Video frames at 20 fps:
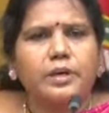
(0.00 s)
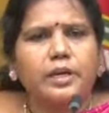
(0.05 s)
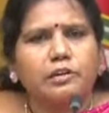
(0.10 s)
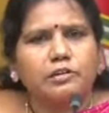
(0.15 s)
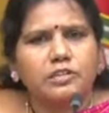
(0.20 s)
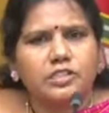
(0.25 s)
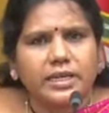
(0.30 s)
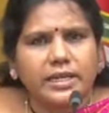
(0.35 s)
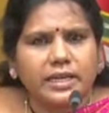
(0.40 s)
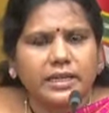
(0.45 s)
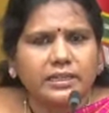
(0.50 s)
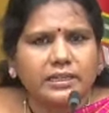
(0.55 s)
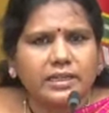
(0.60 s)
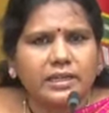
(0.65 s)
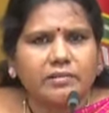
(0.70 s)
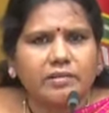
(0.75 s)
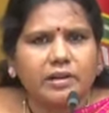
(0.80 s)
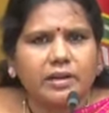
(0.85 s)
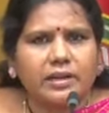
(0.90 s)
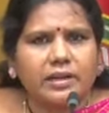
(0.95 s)
మీకు
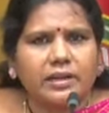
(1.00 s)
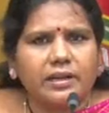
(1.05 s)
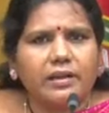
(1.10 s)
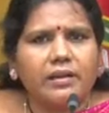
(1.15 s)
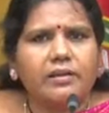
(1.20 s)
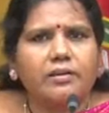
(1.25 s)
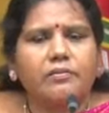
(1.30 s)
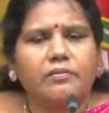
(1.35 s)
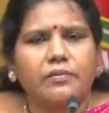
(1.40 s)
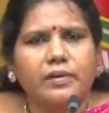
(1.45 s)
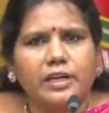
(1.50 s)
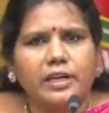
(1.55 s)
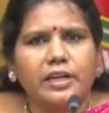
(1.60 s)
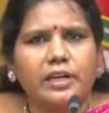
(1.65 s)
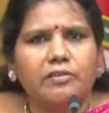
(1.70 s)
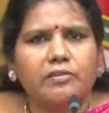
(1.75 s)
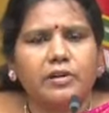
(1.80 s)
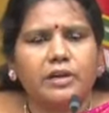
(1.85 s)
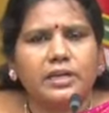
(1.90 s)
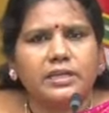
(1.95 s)
జరిగితే ఒకటి
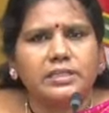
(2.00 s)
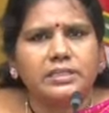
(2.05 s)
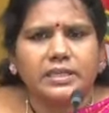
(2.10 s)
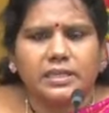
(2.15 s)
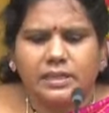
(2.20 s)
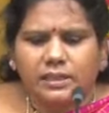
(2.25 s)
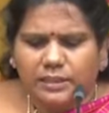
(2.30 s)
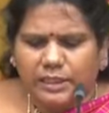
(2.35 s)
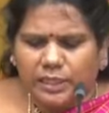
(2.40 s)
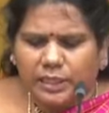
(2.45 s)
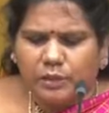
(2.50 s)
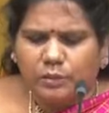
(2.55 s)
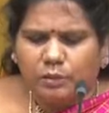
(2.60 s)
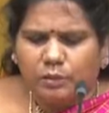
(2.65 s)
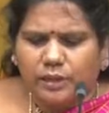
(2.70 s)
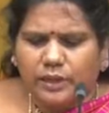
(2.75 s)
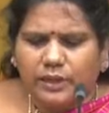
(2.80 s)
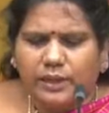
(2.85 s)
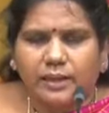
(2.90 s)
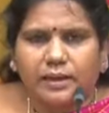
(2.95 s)
వేరే వాళ్ళకి జరిగితే
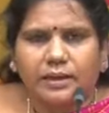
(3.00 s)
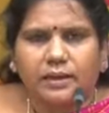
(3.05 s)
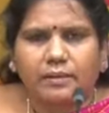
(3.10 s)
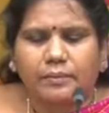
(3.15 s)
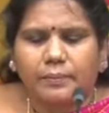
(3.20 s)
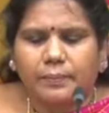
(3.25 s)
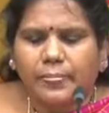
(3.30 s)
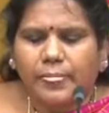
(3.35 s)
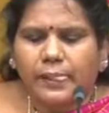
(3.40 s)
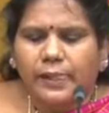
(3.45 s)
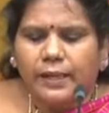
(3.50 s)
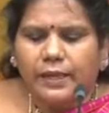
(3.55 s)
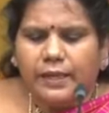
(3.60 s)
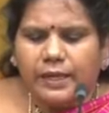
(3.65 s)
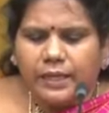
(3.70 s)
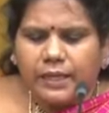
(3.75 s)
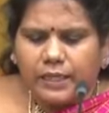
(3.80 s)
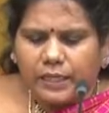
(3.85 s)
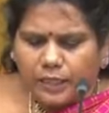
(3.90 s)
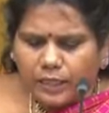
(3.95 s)
ఇంకొకటేనా
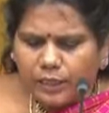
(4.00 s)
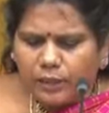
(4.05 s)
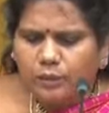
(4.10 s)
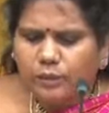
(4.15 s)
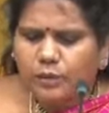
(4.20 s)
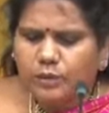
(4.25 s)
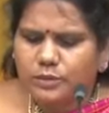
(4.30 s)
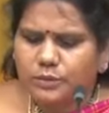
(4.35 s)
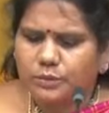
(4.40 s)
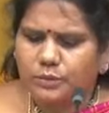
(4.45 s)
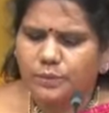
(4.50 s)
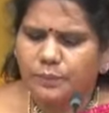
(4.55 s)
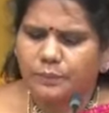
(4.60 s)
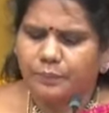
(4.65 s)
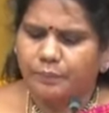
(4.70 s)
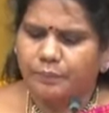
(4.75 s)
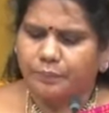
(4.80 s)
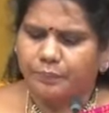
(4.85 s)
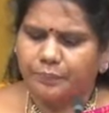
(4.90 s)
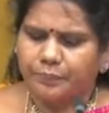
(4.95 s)
ఈరోజు
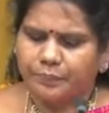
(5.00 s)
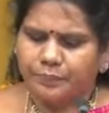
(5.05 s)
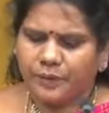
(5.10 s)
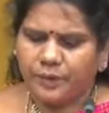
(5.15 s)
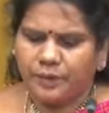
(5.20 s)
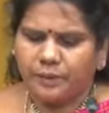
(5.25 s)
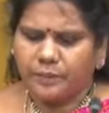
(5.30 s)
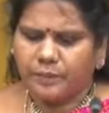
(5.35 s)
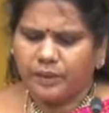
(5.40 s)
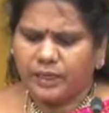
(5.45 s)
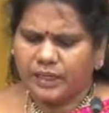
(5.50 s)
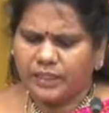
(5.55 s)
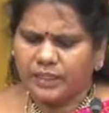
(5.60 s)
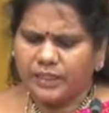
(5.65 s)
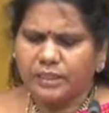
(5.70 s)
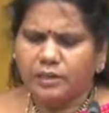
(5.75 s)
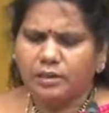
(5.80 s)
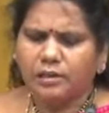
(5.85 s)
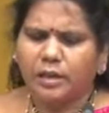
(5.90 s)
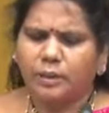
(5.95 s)
మీరు
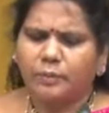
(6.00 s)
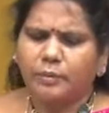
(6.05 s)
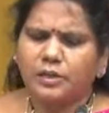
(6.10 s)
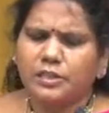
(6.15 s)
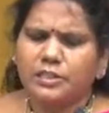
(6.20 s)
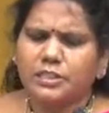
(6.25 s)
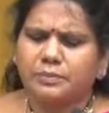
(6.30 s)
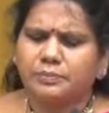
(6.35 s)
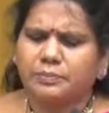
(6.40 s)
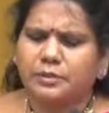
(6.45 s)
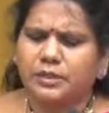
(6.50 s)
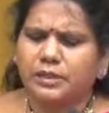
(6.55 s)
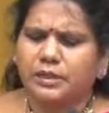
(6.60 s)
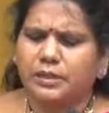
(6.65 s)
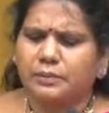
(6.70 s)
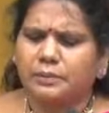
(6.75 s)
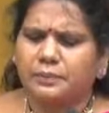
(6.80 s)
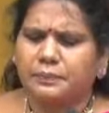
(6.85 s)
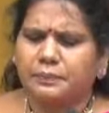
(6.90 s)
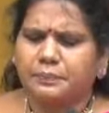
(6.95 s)
ఏదేదో కబుర్లు
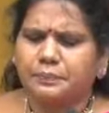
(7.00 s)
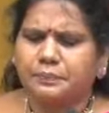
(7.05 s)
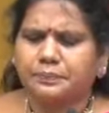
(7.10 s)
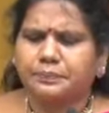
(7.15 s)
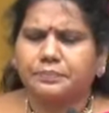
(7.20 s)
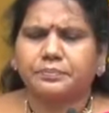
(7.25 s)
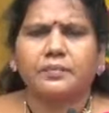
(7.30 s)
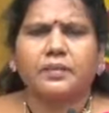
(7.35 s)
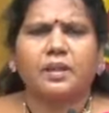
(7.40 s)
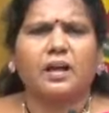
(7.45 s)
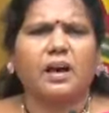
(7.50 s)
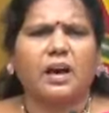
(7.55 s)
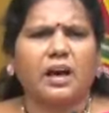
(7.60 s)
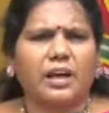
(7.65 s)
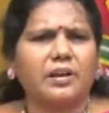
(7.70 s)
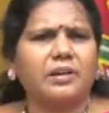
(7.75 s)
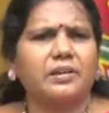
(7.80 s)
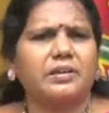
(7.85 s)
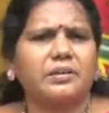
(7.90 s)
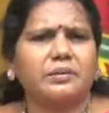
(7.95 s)
చెప్తున్నారు
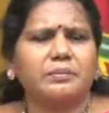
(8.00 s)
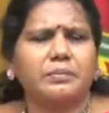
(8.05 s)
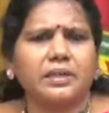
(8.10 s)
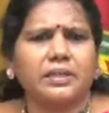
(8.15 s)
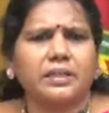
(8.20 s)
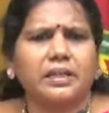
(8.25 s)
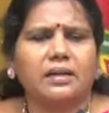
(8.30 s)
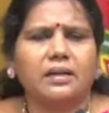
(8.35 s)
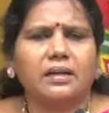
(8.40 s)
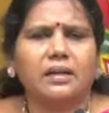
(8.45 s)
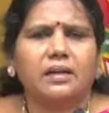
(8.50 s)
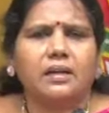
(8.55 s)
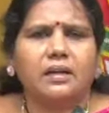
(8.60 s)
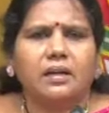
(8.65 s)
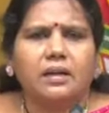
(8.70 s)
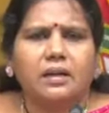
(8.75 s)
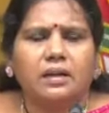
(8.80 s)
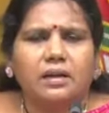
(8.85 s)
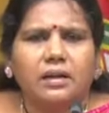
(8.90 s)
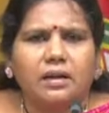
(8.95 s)
ఆరోగ్యం మీద
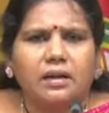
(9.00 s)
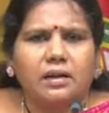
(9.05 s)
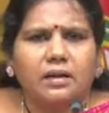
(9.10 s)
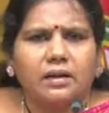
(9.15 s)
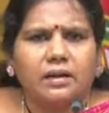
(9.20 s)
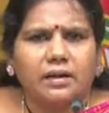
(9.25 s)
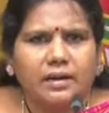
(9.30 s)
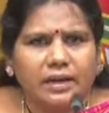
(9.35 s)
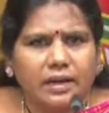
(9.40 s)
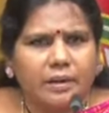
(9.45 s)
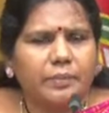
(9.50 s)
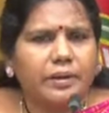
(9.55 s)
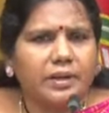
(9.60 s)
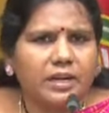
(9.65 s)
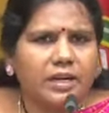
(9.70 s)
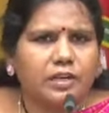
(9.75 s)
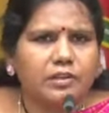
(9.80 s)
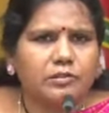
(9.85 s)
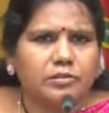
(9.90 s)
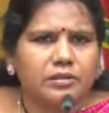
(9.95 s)

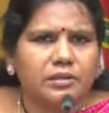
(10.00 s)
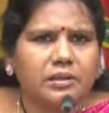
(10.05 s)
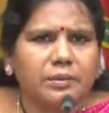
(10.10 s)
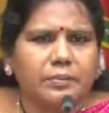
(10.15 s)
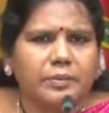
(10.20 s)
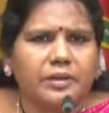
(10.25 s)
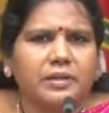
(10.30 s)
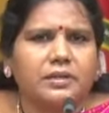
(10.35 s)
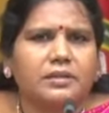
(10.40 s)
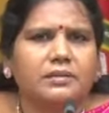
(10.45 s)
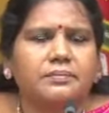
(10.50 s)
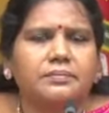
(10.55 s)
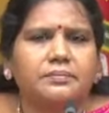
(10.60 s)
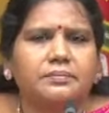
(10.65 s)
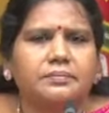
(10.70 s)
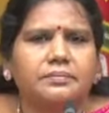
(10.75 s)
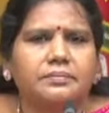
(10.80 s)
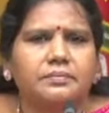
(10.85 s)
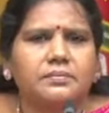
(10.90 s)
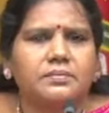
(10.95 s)
డ్రామాలు ఆడుతున్నామా
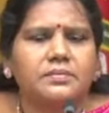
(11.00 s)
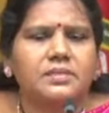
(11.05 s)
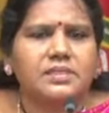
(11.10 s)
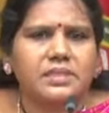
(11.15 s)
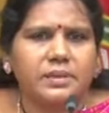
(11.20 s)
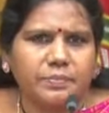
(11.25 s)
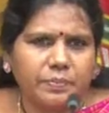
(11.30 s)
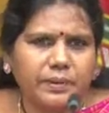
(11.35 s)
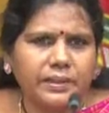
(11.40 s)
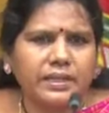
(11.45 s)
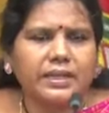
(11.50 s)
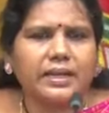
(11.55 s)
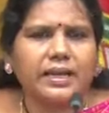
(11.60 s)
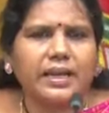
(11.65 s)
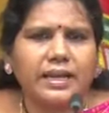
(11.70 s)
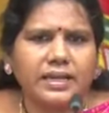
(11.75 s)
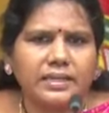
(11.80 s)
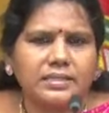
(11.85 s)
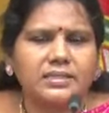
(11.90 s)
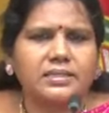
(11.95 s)
సింపతి
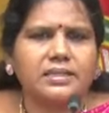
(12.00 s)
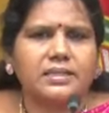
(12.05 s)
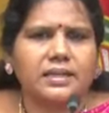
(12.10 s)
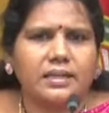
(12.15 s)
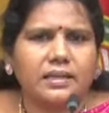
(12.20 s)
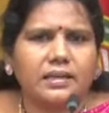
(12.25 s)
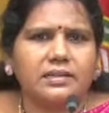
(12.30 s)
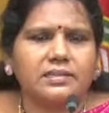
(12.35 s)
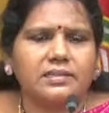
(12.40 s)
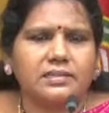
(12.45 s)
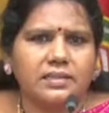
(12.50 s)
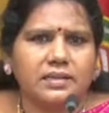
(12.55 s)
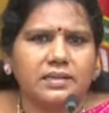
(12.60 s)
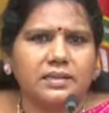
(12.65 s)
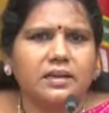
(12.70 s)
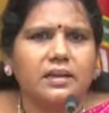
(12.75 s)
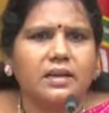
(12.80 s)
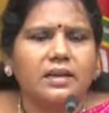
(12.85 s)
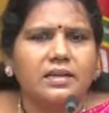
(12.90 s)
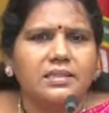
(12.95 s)
గైన్ చేయాలనేసి
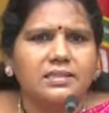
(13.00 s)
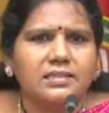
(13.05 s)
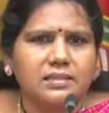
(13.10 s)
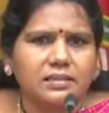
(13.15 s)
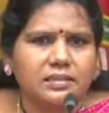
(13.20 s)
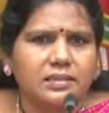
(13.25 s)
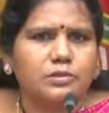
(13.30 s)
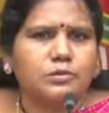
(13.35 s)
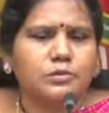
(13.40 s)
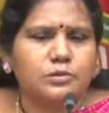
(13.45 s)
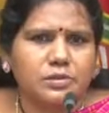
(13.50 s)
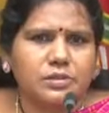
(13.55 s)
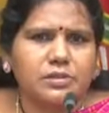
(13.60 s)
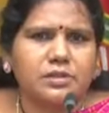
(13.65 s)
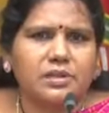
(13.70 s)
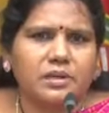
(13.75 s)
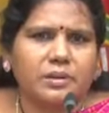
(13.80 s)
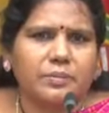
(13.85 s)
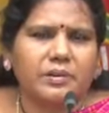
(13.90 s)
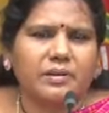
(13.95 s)

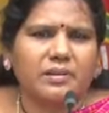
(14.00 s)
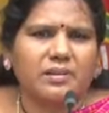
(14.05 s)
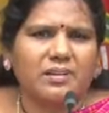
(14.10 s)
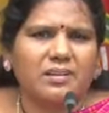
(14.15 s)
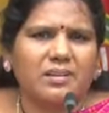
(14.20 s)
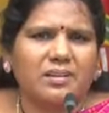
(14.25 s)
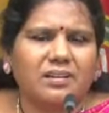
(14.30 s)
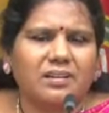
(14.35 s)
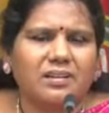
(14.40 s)
చూస్తున్నామా